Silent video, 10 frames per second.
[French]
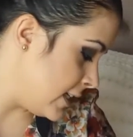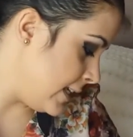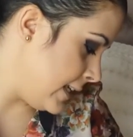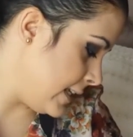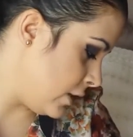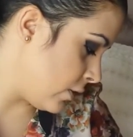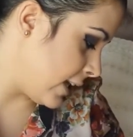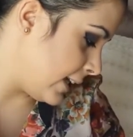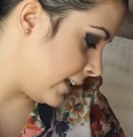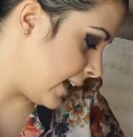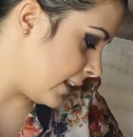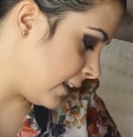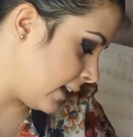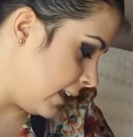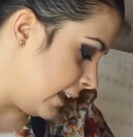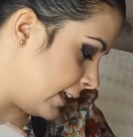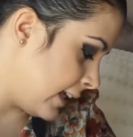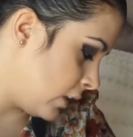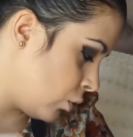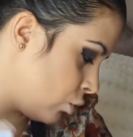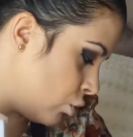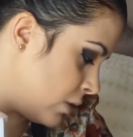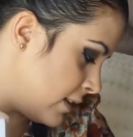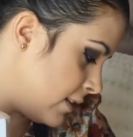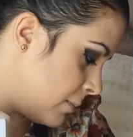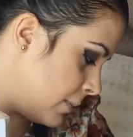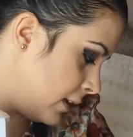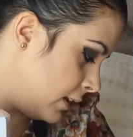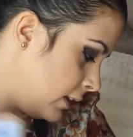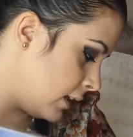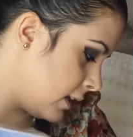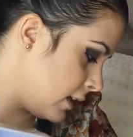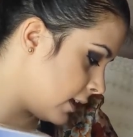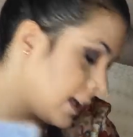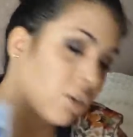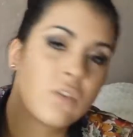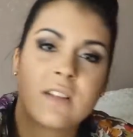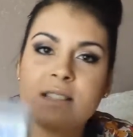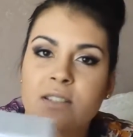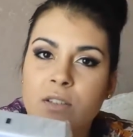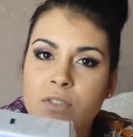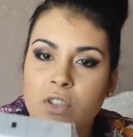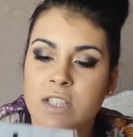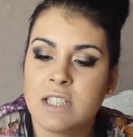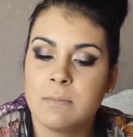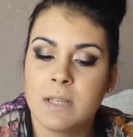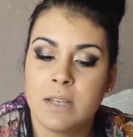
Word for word: Et il y en a 4, et les 4 je les ai payés 99 centimes.